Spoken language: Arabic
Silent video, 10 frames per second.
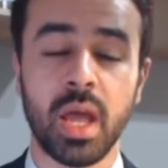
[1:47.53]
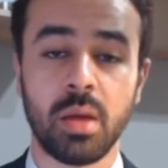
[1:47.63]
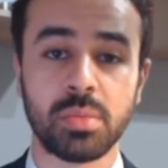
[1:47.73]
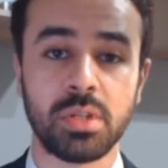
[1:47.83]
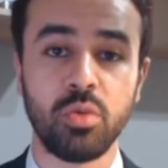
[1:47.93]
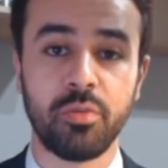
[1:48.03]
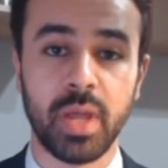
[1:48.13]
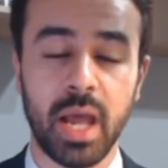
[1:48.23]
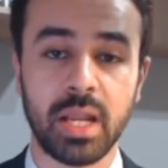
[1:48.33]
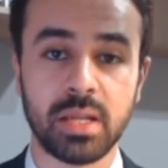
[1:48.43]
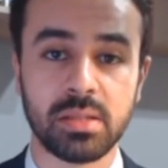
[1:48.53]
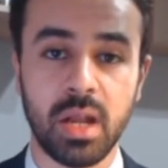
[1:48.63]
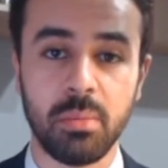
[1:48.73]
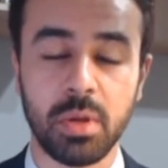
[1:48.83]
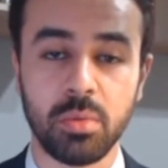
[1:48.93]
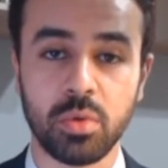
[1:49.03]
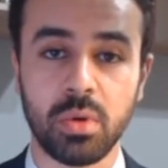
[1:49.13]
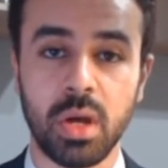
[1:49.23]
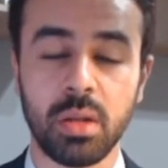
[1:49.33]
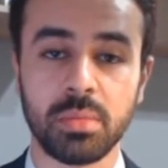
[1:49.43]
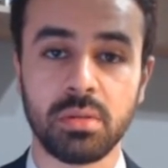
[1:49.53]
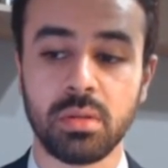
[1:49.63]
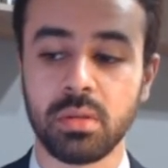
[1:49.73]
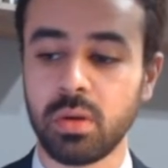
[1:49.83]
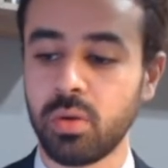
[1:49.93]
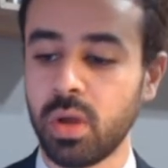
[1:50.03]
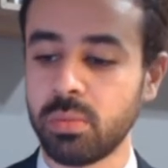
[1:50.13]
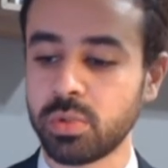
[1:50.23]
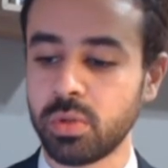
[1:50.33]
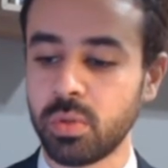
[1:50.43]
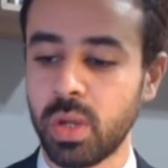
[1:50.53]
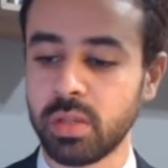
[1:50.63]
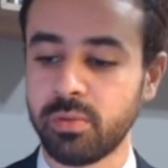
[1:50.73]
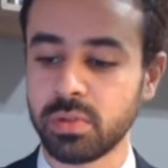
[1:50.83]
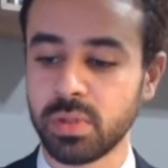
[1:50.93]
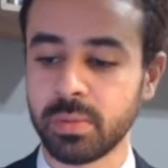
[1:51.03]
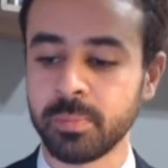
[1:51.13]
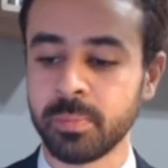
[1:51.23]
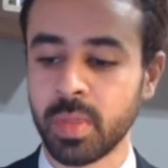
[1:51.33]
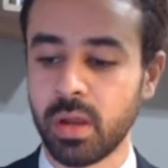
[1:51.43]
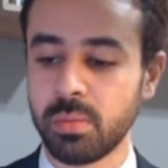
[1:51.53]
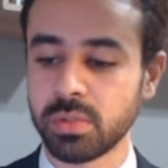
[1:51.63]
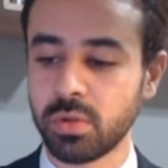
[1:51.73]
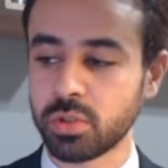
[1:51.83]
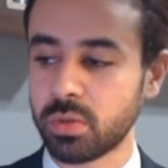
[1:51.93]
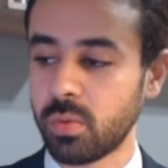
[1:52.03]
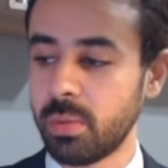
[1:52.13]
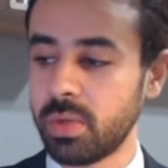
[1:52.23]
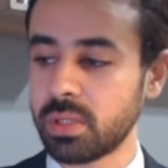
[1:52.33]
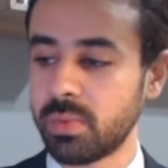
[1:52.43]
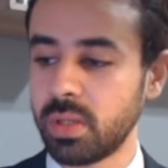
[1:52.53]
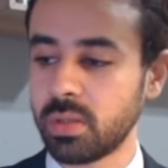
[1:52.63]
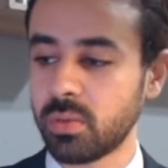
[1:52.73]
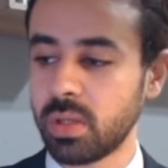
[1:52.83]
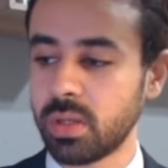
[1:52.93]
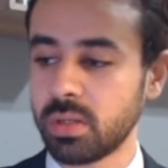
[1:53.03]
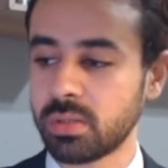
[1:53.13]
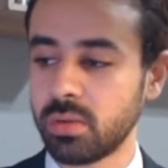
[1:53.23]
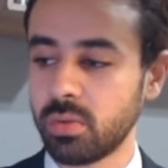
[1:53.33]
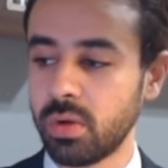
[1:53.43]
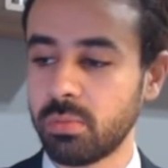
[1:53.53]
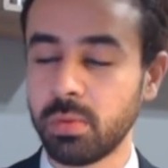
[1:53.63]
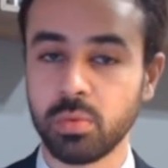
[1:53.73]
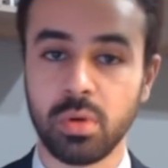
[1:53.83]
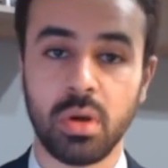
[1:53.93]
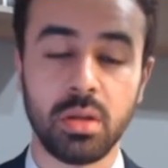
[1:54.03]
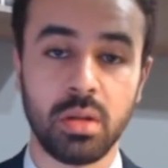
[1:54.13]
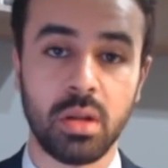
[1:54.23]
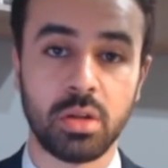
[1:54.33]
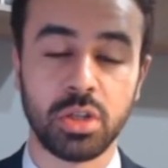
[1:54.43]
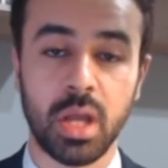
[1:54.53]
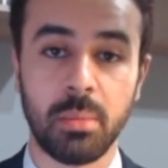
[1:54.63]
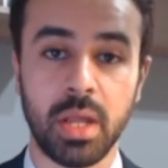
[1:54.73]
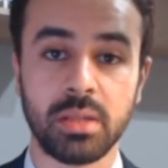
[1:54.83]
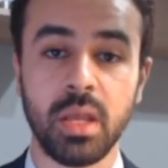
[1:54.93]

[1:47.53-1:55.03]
50 وفي حال كسرها من المتوقع ان يمتد التراجع الى مستويات 1.15 وبالنسبه لتداولات السين دولار من المتوقع ايضا ان نشهد عمليات